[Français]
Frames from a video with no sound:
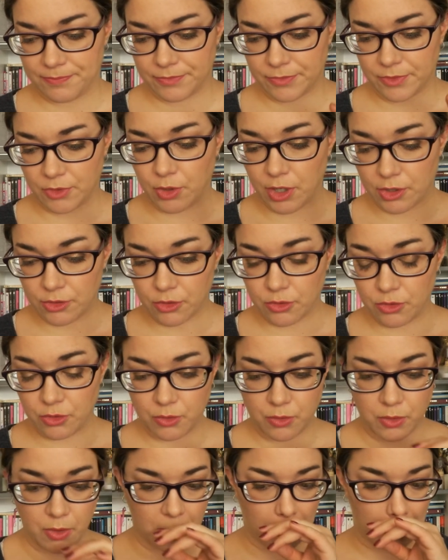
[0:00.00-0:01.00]
correcteurs de
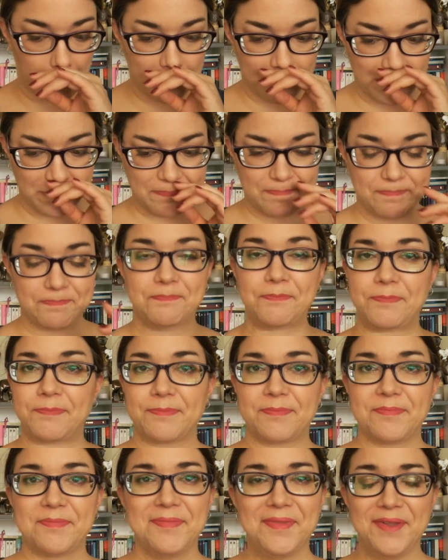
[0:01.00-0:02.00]
couleurs
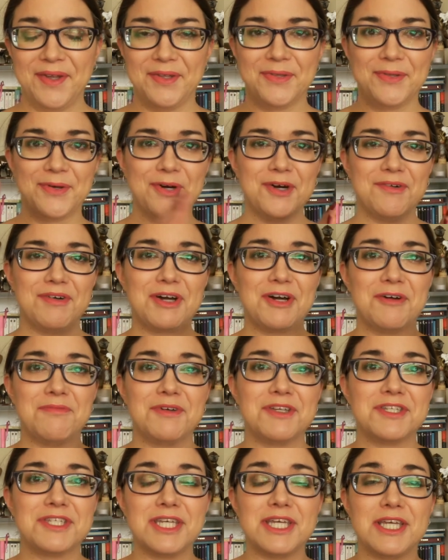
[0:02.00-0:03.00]
Donc on va
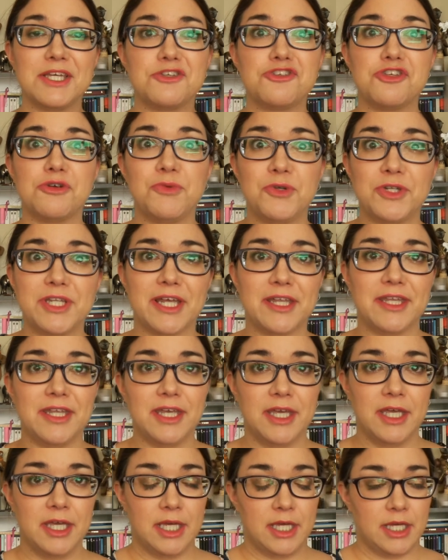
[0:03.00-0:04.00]
commencer sans plus
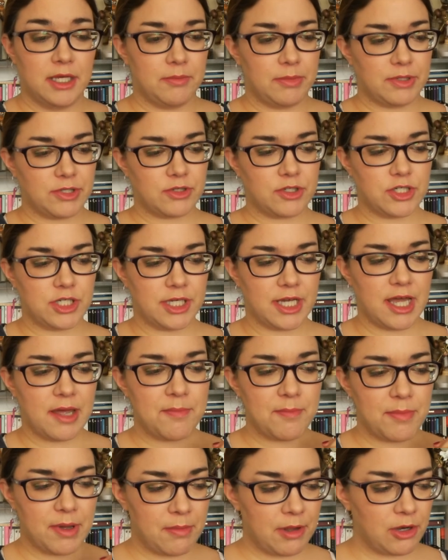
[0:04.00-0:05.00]
tarder parce que j'ai quand
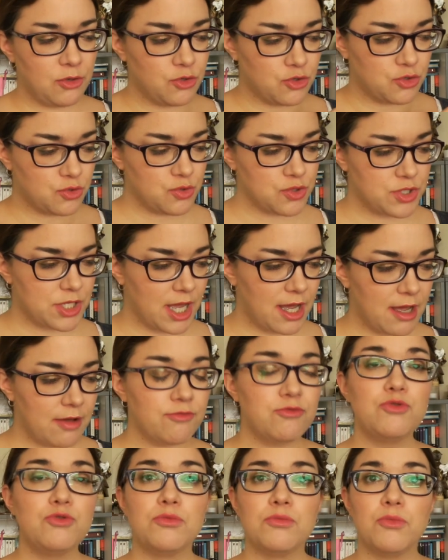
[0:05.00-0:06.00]
même pas mal de choses à
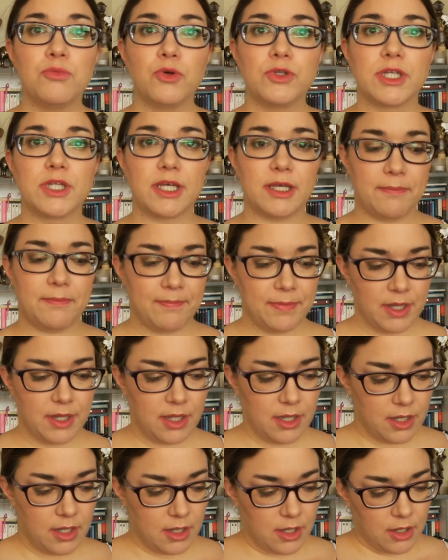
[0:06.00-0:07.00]
vous montrer.
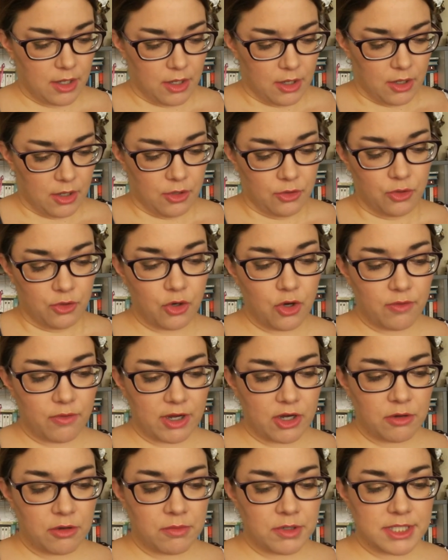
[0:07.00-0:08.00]
Donc on va
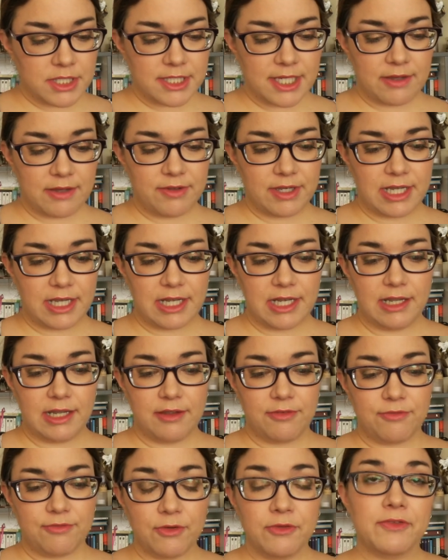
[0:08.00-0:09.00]
commencer avec
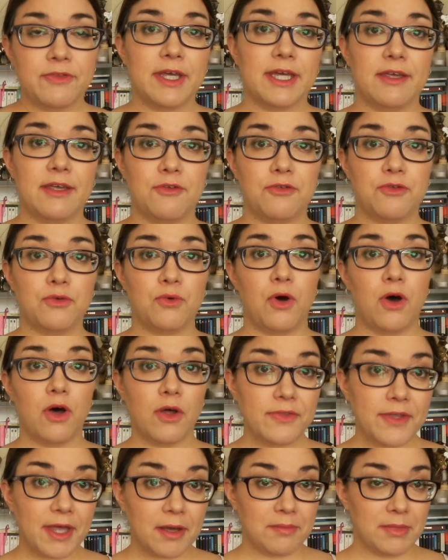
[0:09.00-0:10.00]
les fonds de teint qui sont
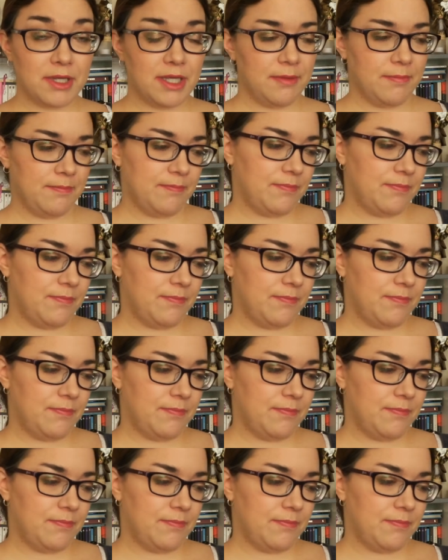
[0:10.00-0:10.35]
entamés.